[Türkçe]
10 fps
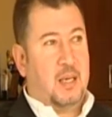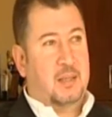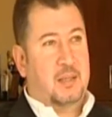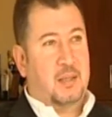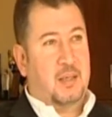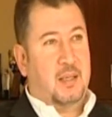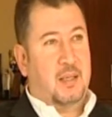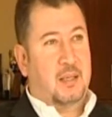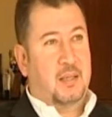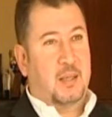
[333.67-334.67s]
Fakat
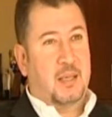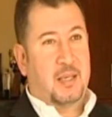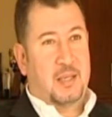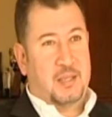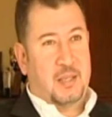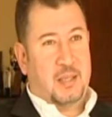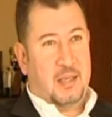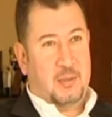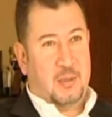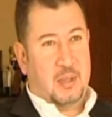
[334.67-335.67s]
aradan yıllar
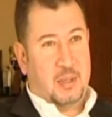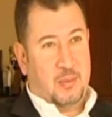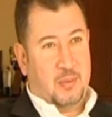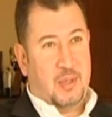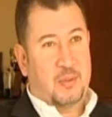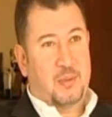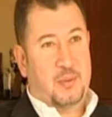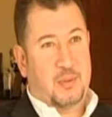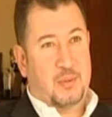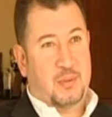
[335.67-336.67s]
geçtikten sonra tabii
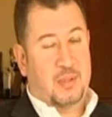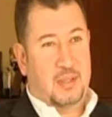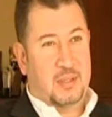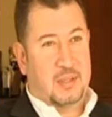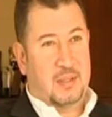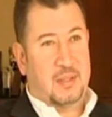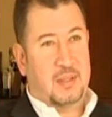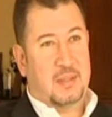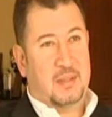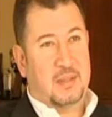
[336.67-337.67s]
öğreniyorsunuz yılın
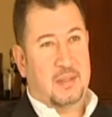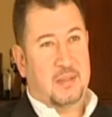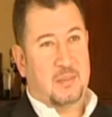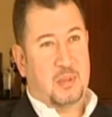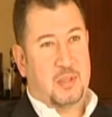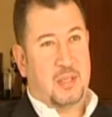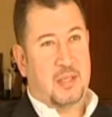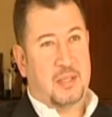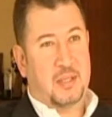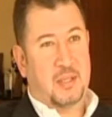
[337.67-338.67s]
e,
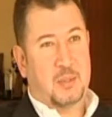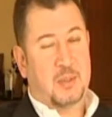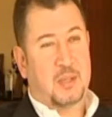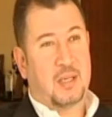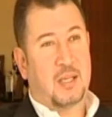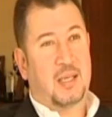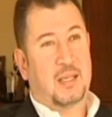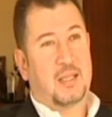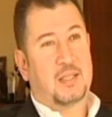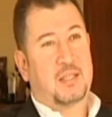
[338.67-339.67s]
başarılı iş adamı
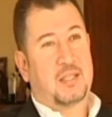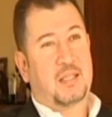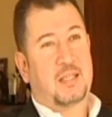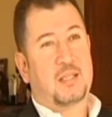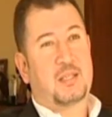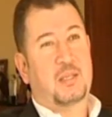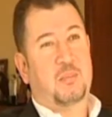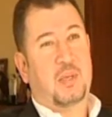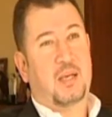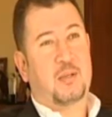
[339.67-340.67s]
gala gecesinde
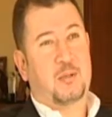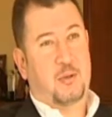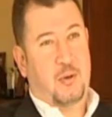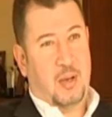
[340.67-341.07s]
seçilip de